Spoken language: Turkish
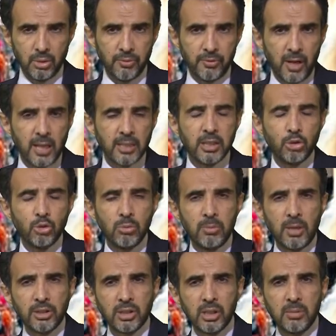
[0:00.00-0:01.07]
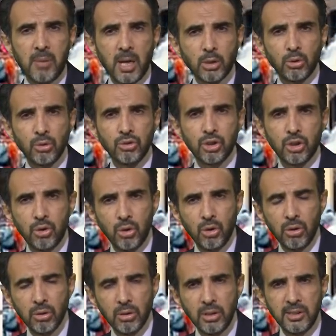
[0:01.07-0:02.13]
Fransa Cumhurbaşkanı Macron
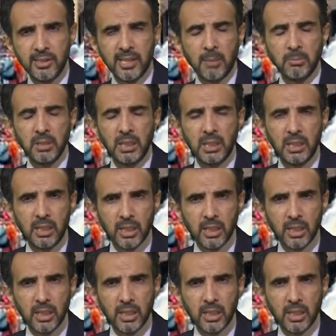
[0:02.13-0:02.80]
çıkıyor, İslam'la ilgili